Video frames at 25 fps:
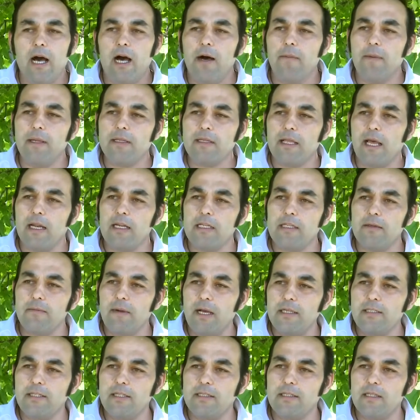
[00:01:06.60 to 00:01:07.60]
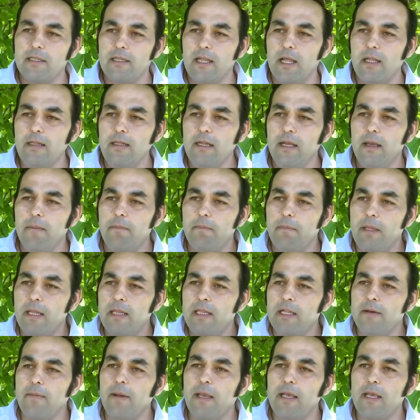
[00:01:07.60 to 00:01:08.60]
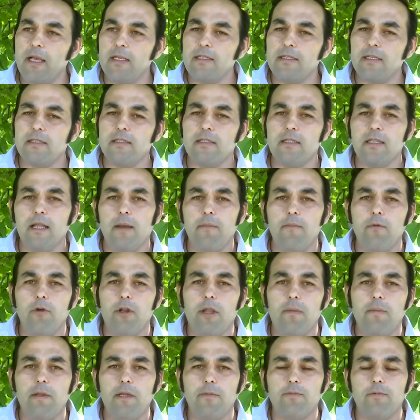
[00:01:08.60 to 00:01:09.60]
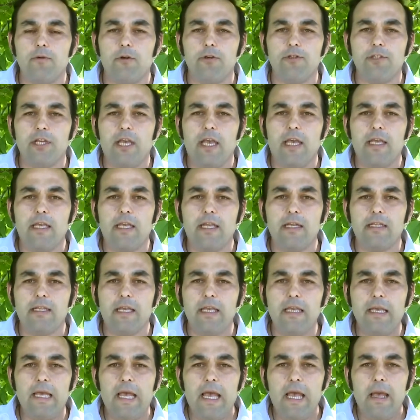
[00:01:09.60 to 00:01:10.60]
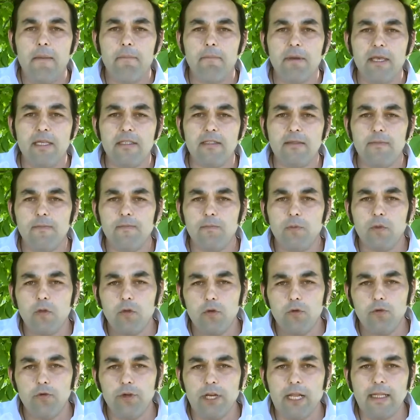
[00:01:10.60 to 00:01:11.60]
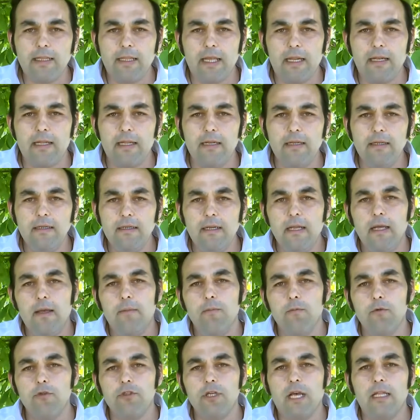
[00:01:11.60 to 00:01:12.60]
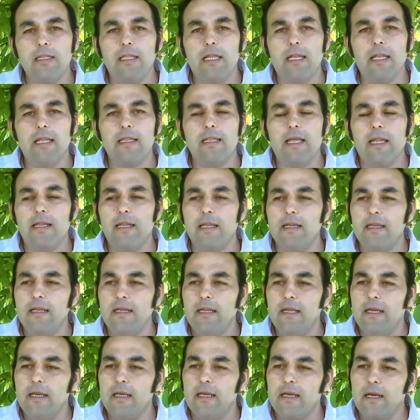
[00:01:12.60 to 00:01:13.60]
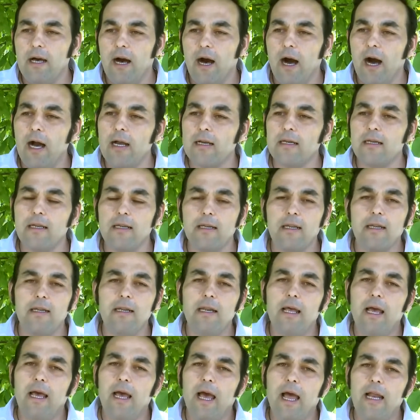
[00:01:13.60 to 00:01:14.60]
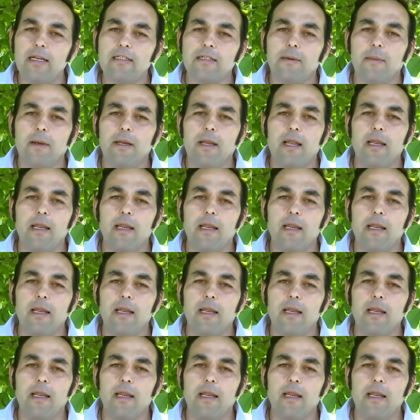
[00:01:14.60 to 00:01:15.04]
Ama tanıtım açısından, bildirmek açısından böyle bir projeye girdik. Biz üretenin, mücadele edenin haklının her zaman